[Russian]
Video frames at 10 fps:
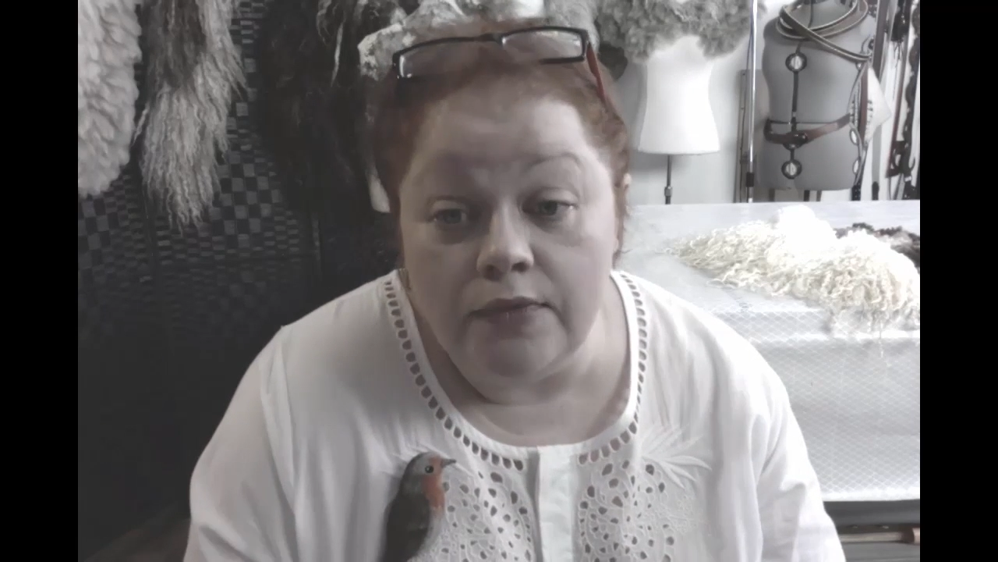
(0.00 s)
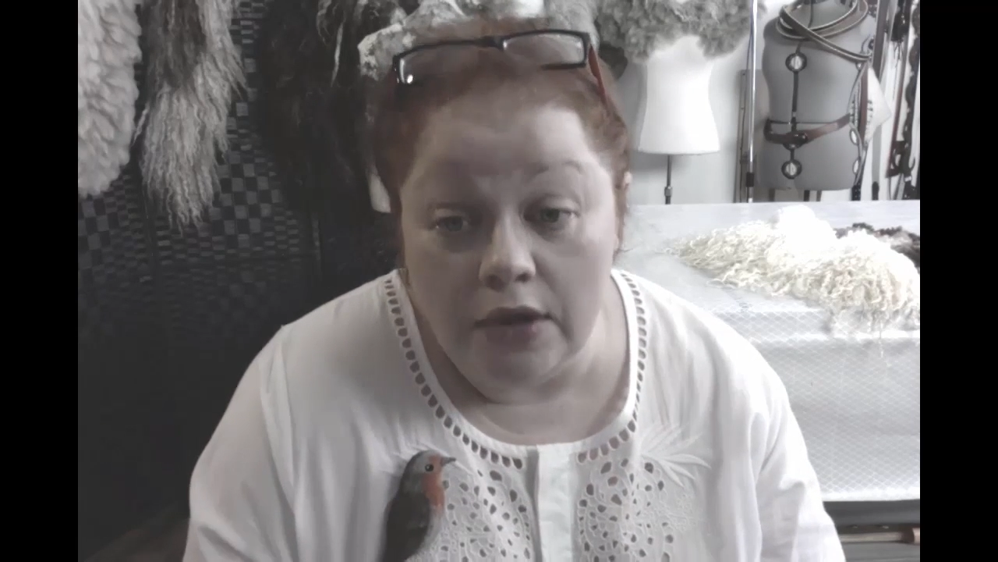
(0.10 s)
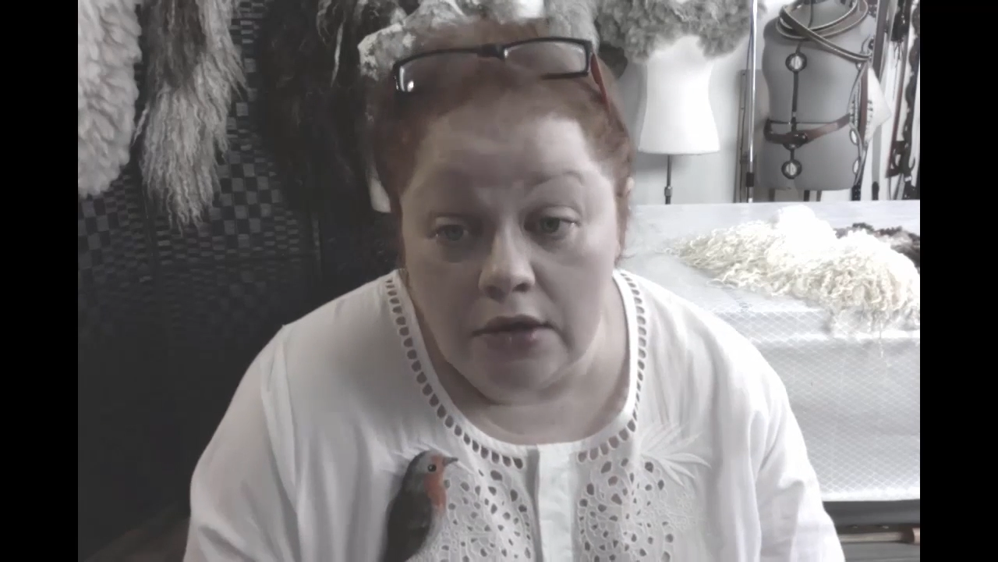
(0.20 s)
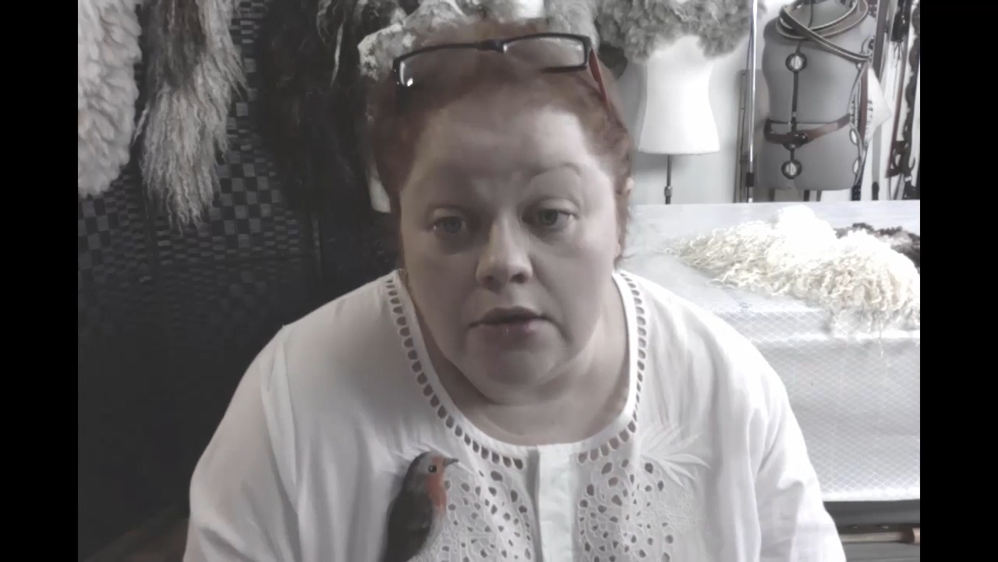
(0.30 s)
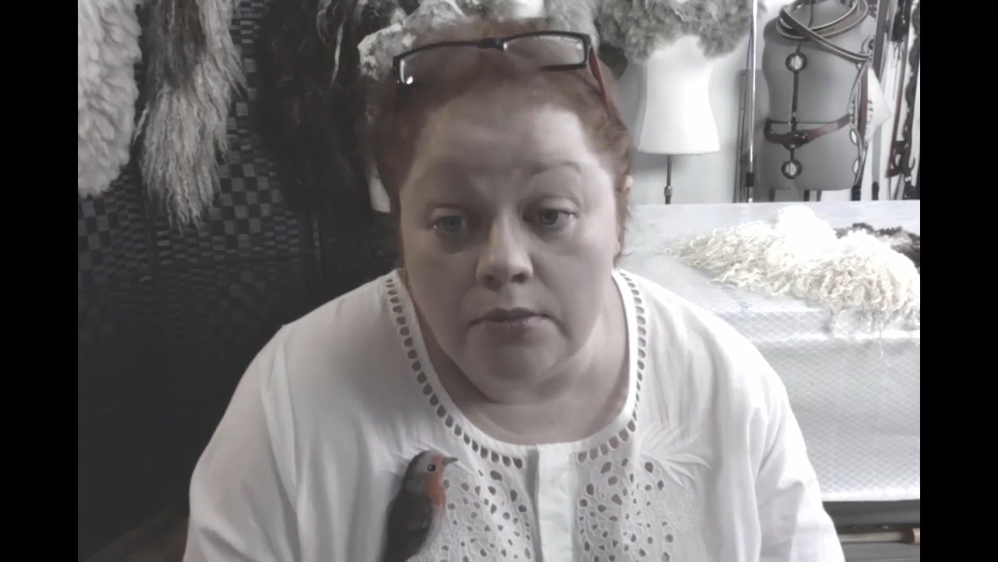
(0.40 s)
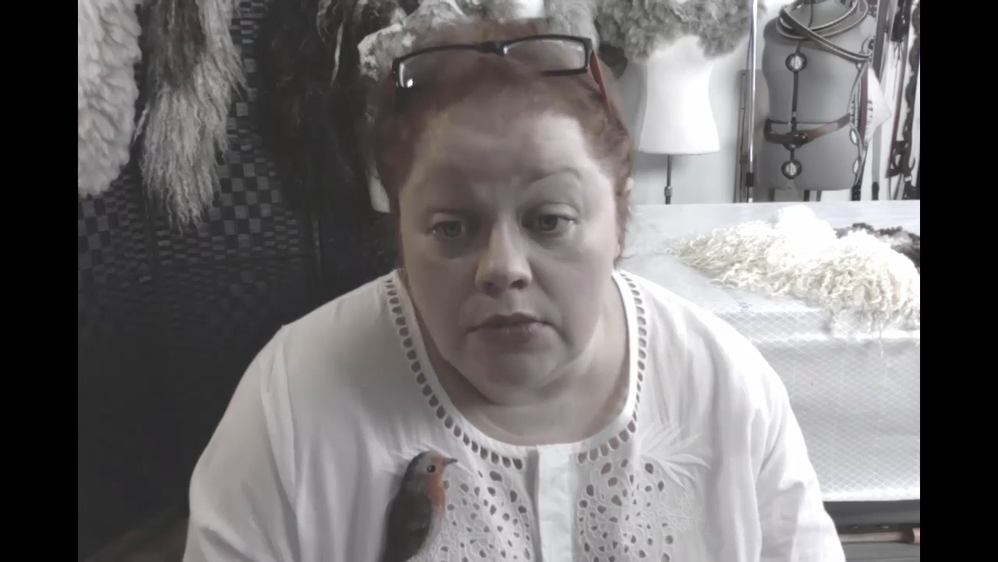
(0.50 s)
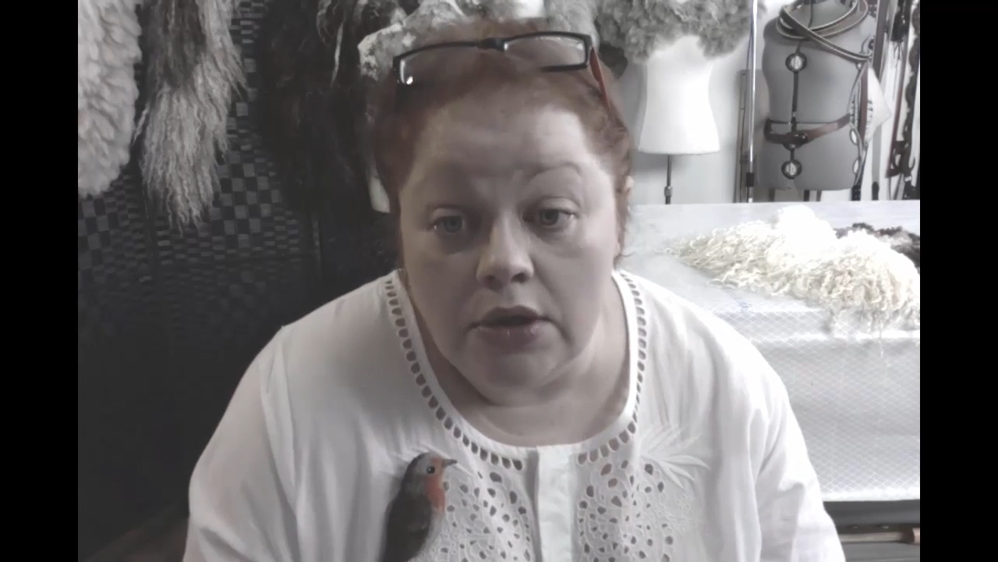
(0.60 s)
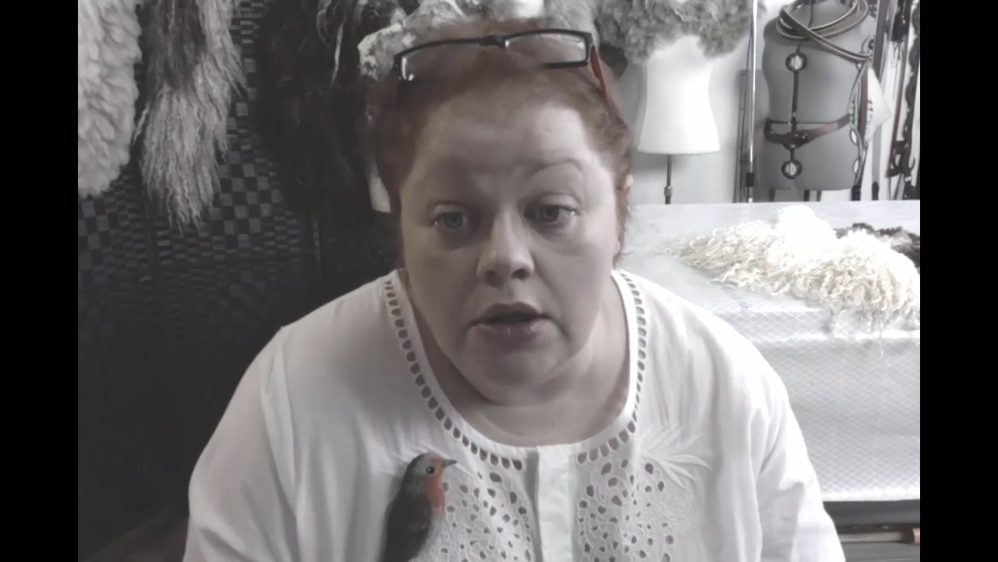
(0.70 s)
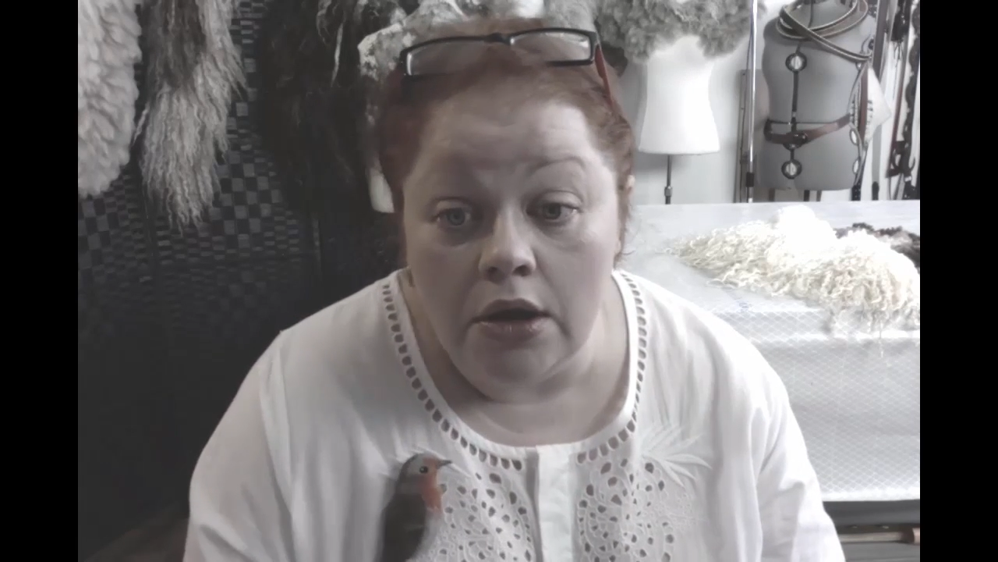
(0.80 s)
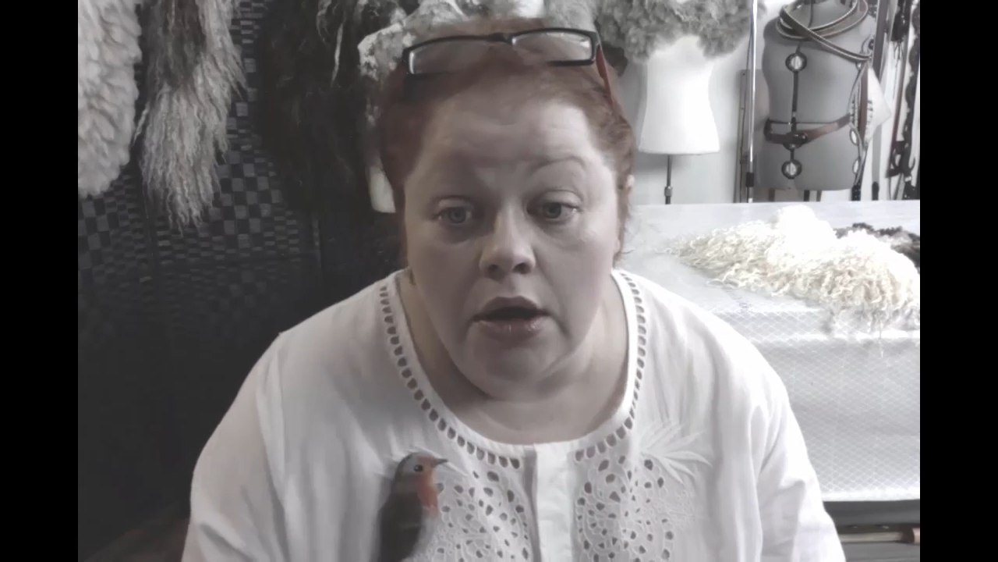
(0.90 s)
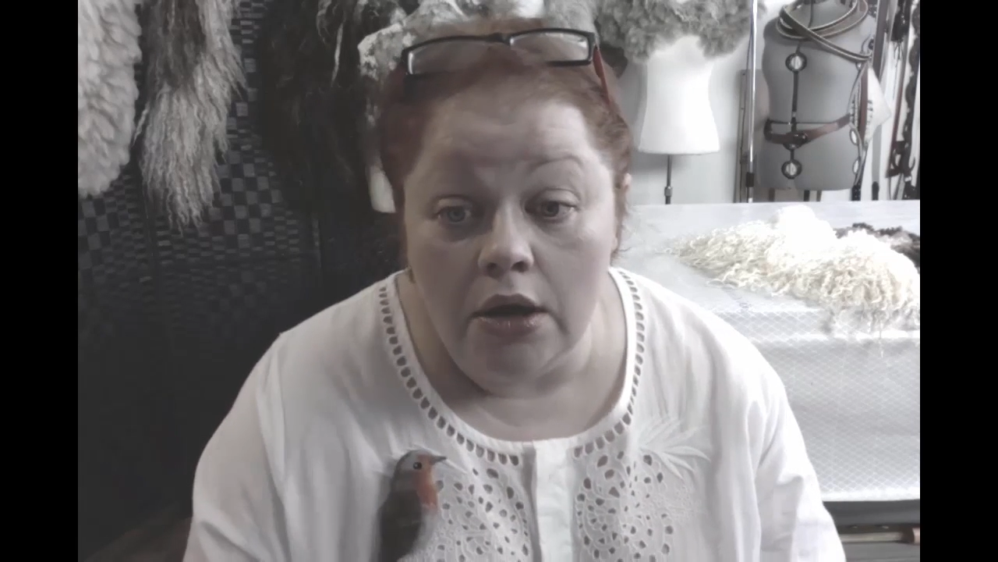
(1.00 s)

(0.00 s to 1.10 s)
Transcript: в реальном мире